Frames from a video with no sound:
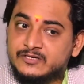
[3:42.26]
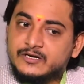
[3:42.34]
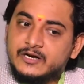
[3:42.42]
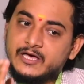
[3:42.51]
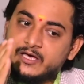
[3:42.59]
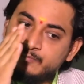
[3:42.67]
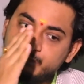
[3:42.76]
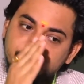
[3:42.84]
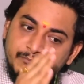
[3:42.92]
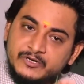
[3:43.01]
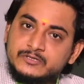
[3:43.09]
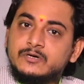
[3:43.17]
करना है
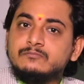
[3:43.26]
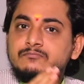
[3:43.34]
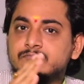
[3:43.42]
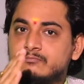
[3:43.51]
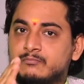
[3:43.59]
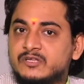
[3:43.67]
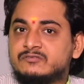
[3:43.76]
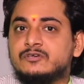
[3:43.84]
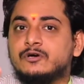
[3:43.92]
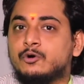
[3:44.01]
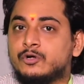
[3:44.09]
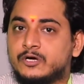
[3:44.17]
प्रथम मध्य
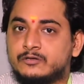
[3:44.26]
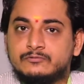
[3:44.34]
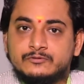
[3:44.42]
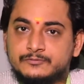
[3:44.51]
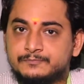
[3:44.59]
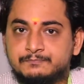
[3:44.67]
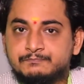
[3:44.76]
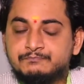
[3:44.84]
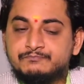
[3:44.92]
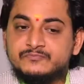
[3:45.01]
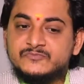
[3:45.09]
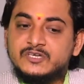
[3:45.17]
और अंत
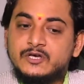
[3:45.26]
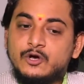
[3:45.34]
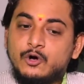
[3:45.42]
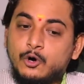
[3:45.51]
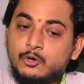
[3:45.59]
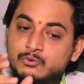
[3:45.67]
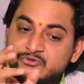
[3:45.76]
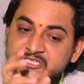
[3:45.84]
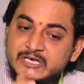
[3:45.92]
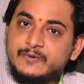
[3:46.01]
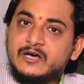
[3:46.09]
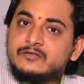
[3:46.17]
और
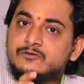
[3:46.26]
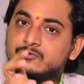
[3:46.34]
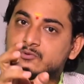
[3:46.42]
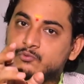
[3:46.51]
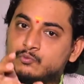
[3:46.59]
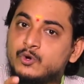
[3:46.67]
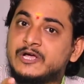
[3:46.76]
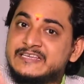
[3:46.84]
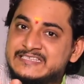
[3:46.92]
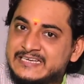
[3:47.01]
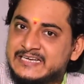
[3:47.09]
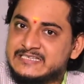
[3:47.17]
उसके बाद वो
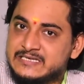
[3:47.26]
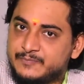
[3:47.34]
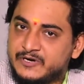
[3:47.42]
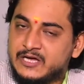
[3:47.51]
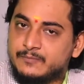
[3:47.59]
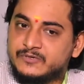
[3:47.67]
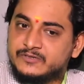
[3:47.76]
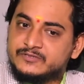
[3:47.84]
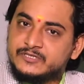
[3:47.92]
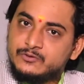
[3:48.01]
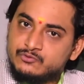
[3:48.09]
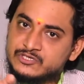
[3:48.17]
कैसे कैसे परिणाम
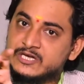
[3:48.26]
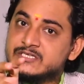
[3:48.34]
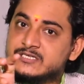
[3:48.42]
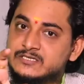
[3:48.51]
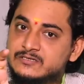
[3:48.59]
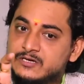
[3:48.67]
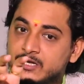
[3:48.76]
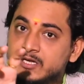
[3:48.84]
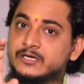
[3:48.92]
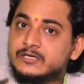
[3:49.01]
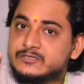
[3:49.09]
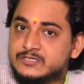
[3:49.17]
करते हैं उसका
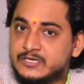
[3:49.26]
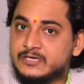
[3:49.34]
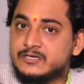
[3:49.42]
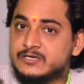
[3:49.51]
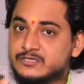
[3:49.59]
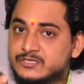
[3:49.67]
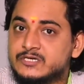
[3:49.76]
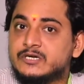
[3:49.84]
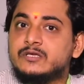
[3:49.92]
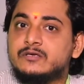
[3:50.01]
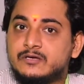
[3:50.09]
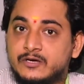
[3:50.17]
अलग से
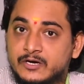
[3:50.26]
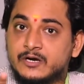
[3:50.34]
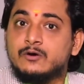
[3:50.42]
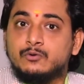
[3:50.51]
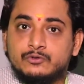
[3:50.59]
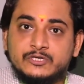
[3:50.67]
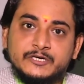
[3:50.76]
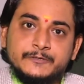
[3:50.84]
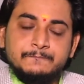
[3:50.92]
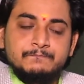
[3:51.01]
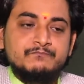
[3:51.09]
स्टडी करना होता है